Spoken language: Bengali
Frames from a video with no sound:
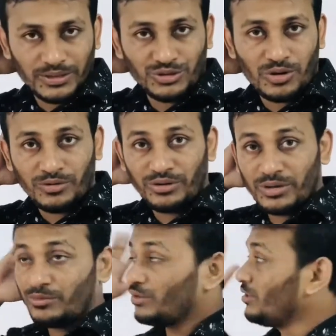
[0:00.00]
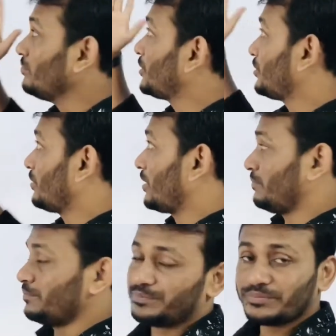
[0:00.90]
সমন্বয় মূলত বিশ্বগ্রাম
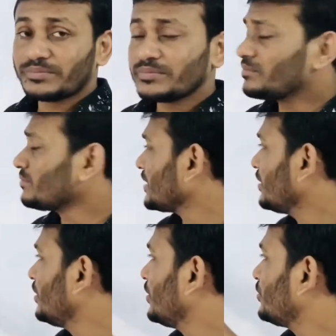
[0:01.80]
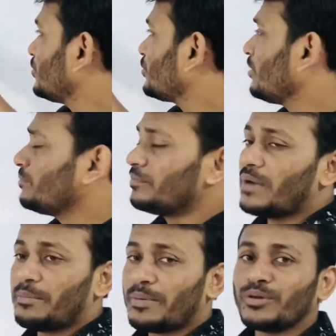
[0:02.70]
তো চলো
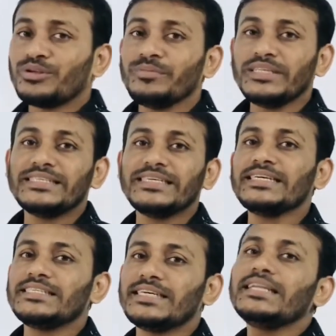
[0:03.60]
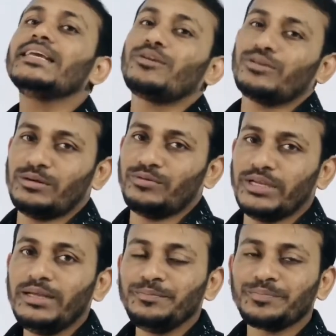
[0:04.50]
আমরা প্রথমে চিকিৎসা নিয়ে কথা
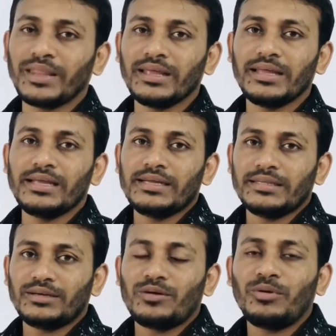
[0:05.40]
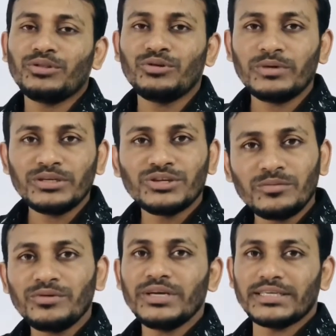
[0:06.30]
বলি দেখো বর্তমান
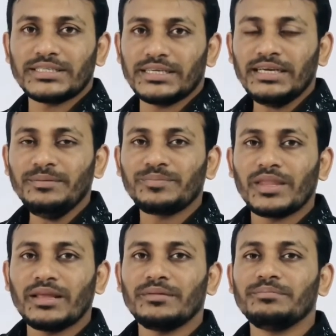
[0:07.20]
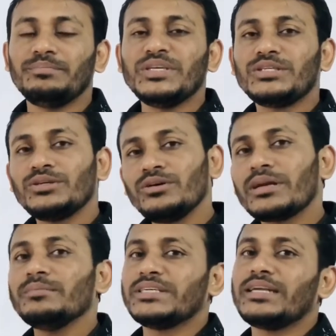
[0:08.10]
সময়ে এসে
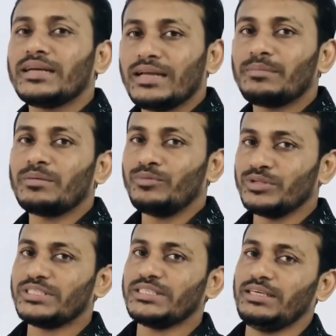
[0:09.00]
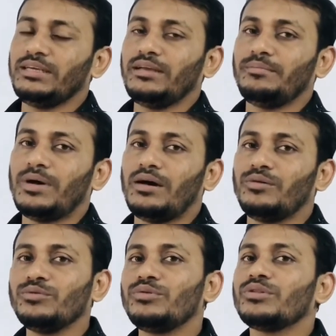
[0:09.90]
বিশ্বগ্রাম যেটাকে আমরা বলছি বা
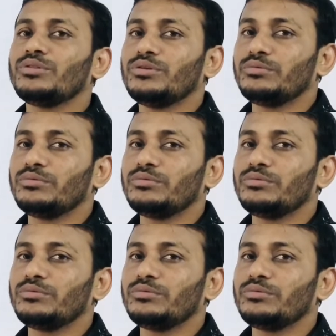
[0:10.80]
উন্নত